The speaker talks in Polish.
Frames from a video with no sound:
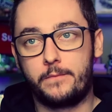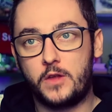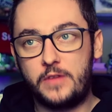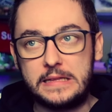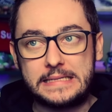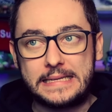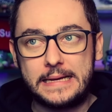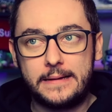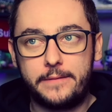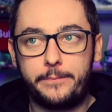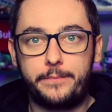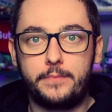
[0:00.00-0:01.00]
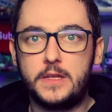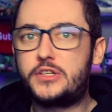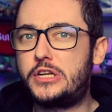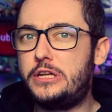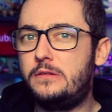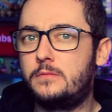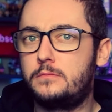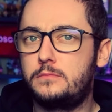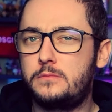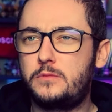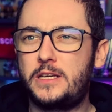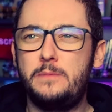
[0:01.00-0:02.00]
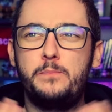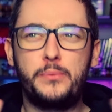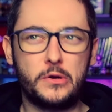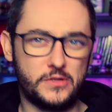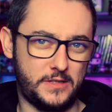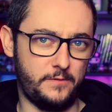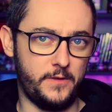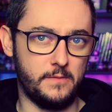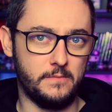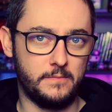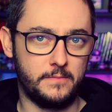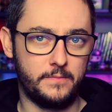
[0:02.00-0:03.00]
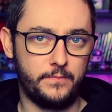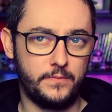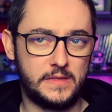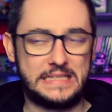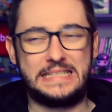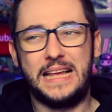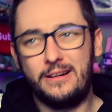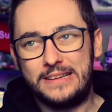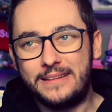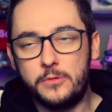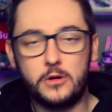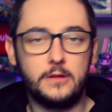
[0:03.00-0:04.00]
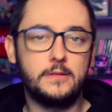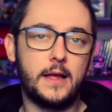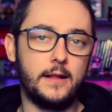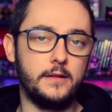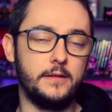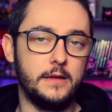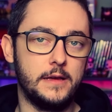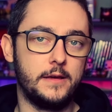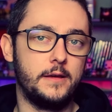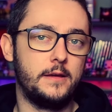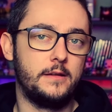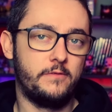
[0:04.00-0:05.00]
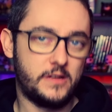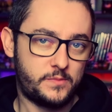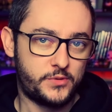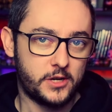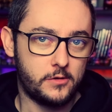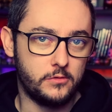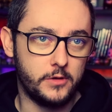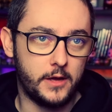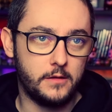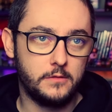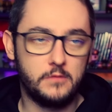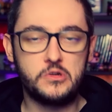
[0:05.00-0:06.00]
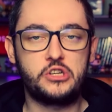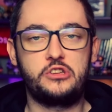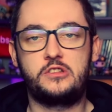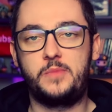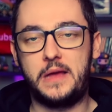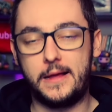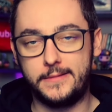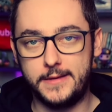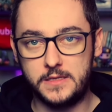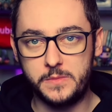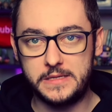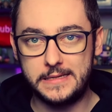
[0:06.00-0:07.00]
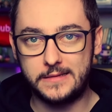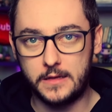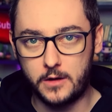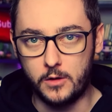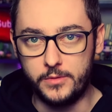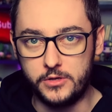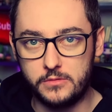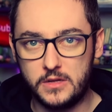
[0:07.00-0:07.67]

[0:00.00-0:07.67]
No więc, jeżeli taki prosty film, całkiem oglądalny, was przekonuje, to możecie sobie Anne is Missing nadrobić.